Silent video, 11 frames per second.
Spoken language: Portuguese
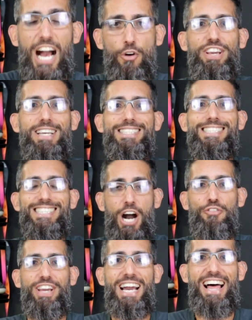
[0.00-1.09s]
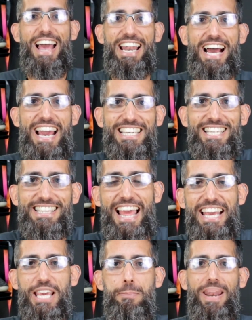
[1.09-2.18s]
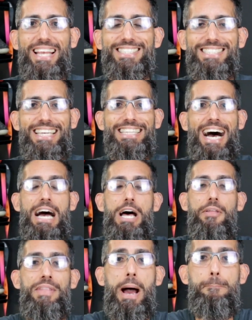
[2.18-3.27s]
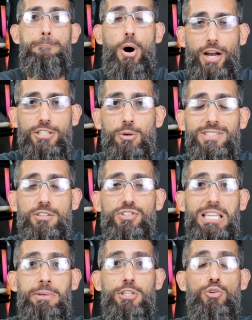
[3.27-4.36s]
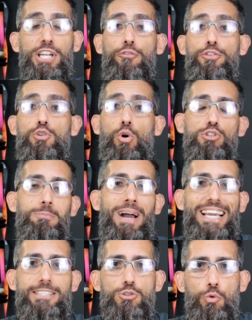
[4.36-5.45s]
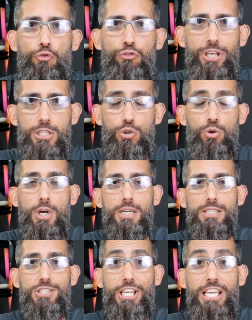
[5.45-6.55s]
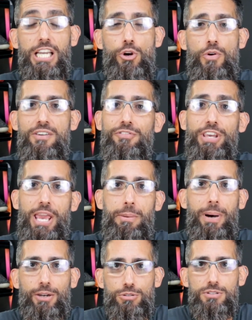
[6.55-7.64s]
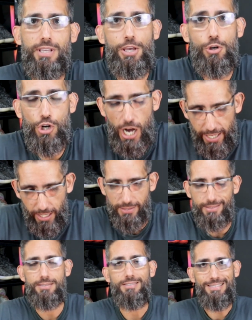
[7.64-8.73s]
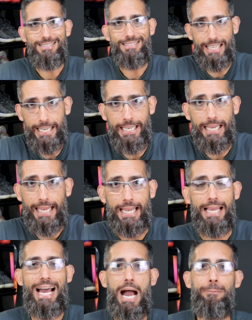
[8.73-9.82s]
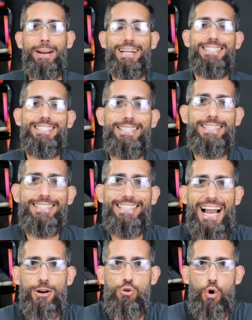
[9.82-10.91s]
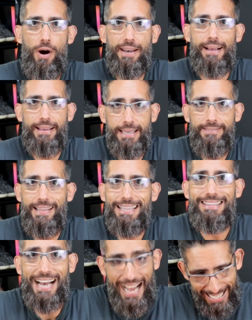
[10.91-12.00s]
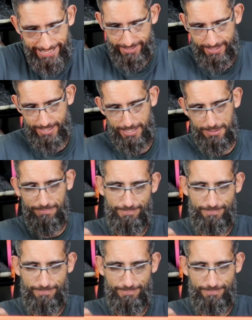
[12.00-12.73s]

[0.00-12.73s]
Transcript: Salve, salve galera! Hashtag presida na box. Começando diretamente do canal 2011, mais um vídeo de review para os senhores. Sim, a partir de agora em detalhes.